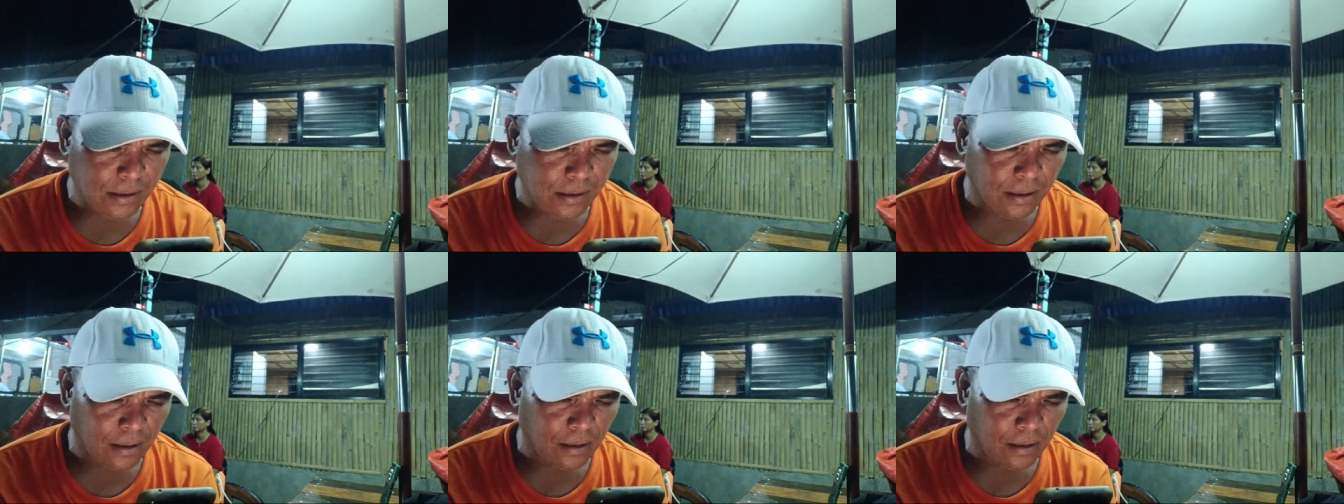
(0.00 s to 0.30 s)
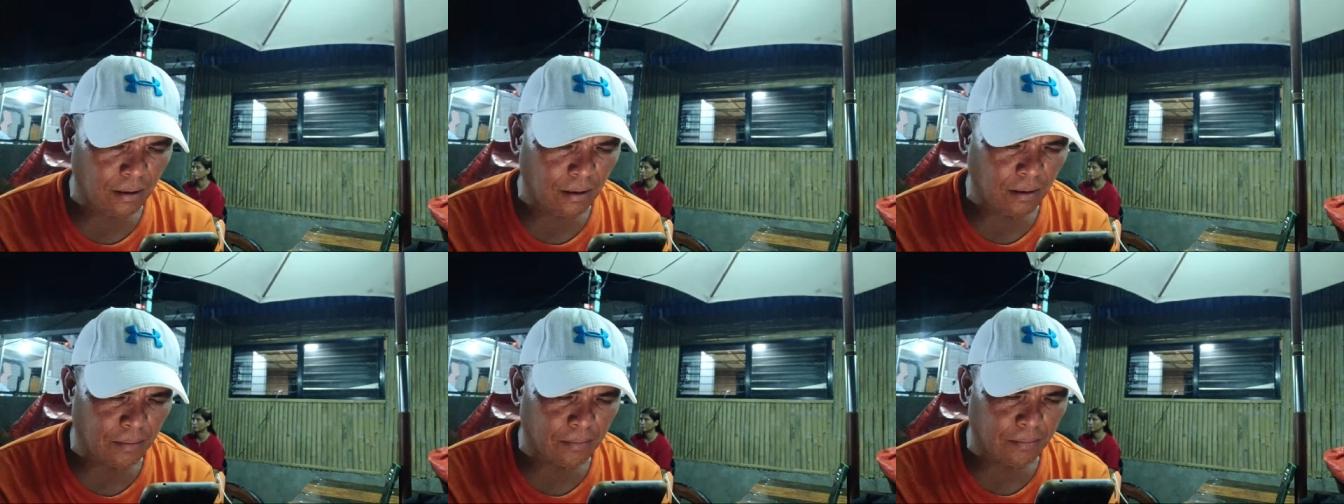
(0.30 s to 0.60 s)

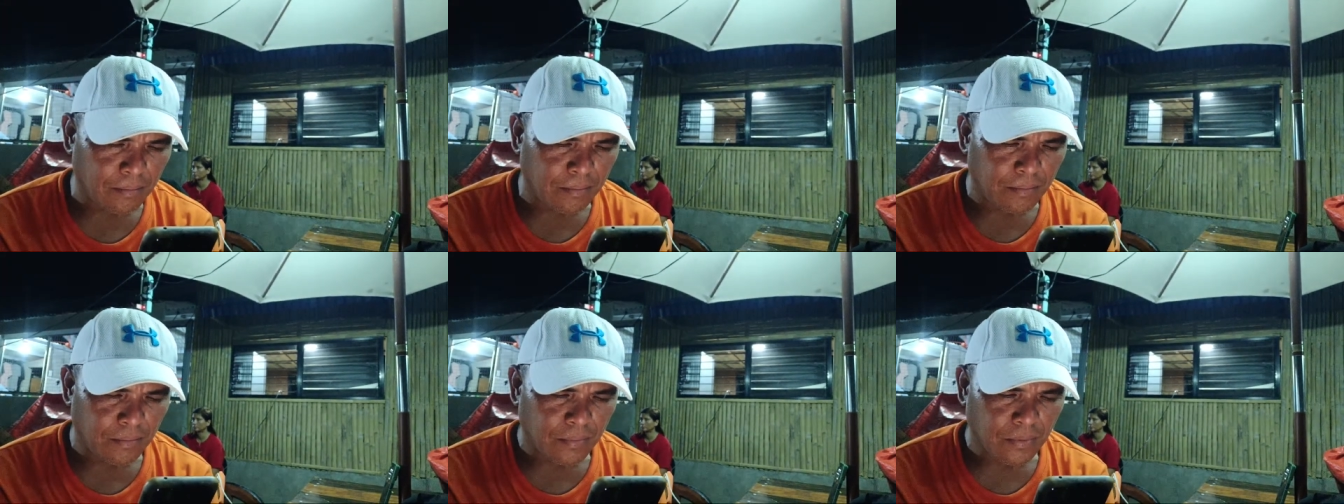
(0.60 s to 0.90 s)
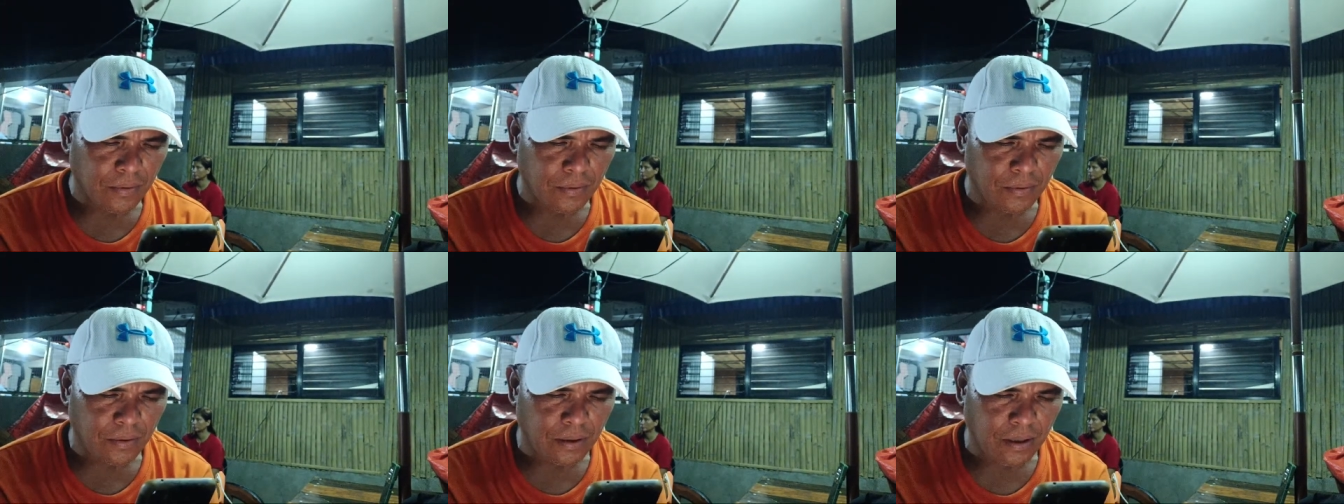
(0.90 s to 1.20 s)
salam
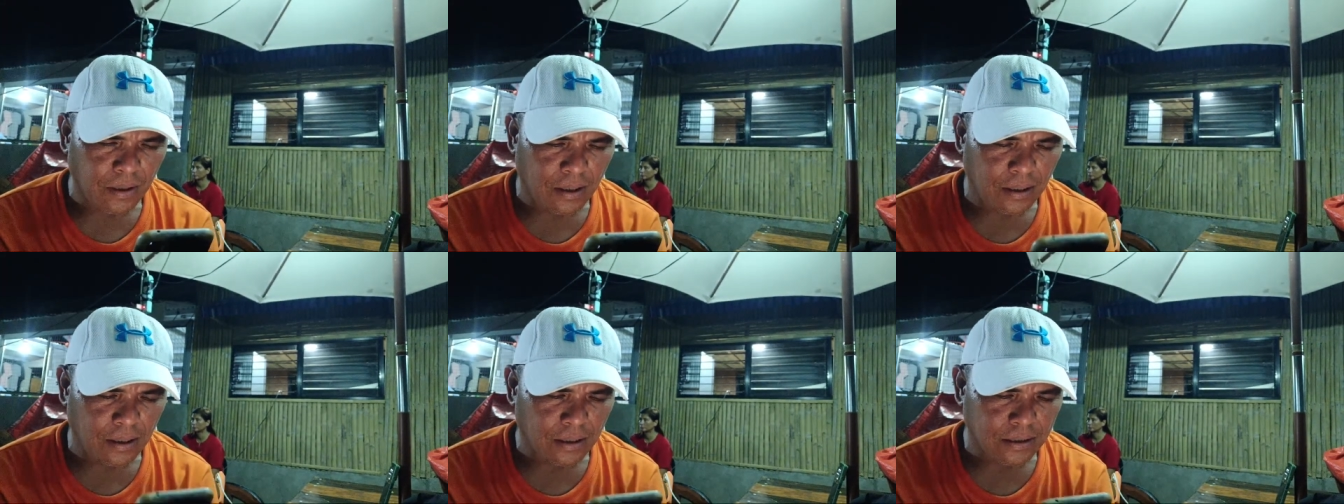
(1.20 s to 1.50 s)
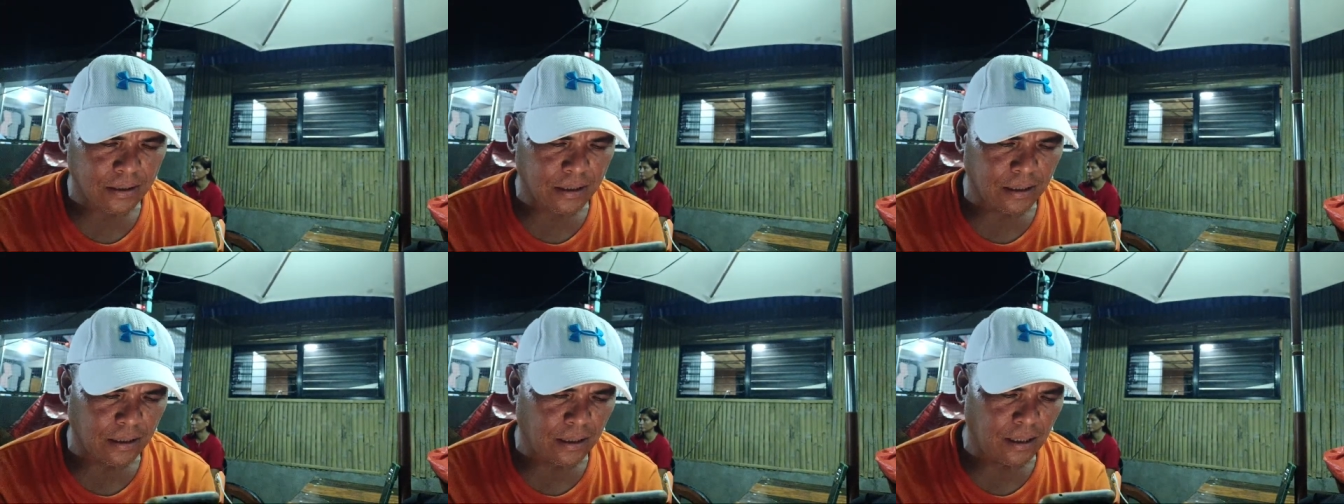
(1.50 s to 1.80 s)
Kuya Alex.
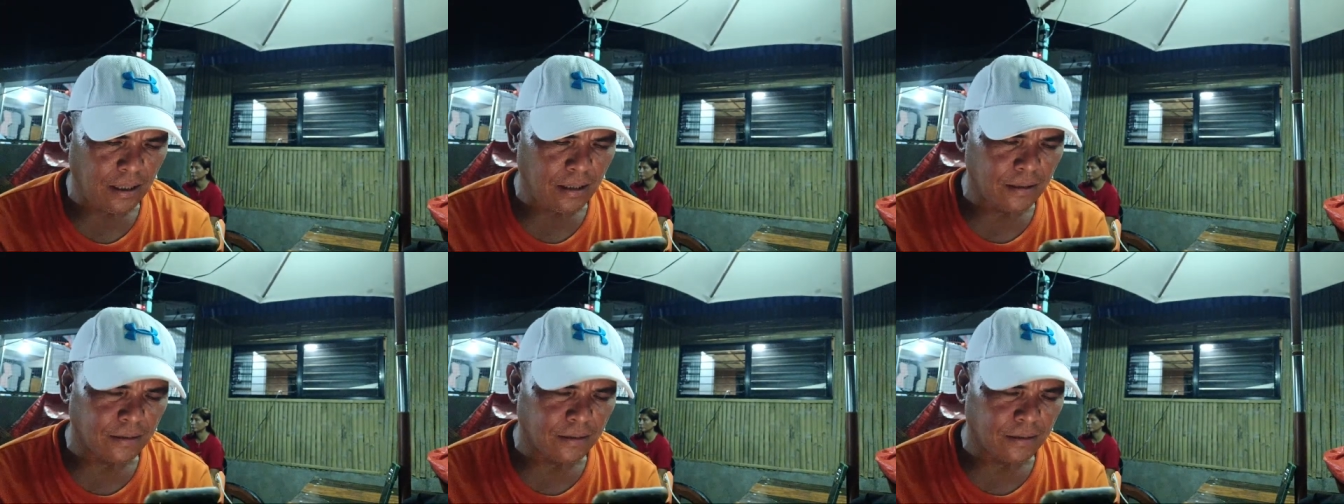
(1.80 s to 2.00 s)
Ayan.